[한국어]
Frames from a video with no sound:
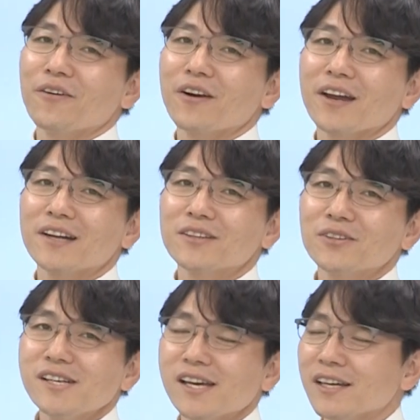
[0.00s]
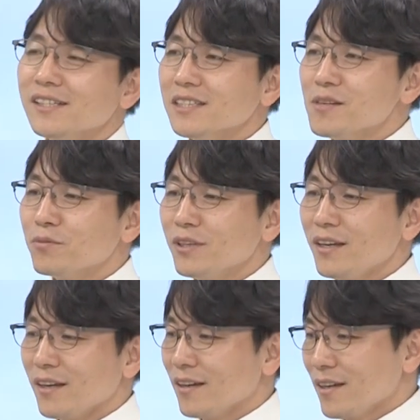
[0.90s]
연락이 갔더니
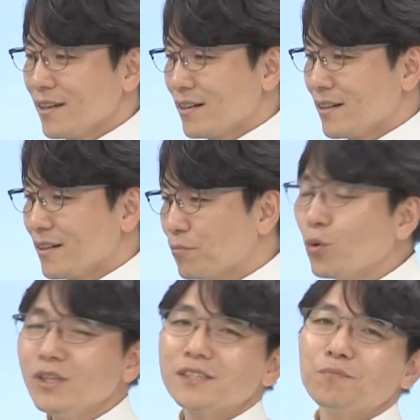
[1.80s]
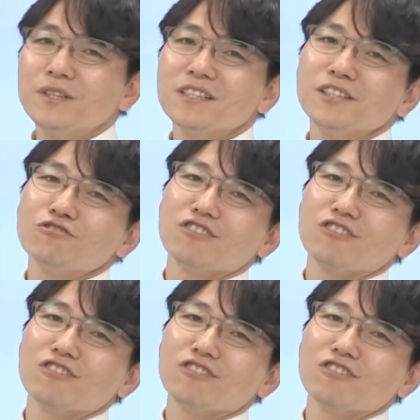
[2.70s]
이분이 어, 보이스피싱인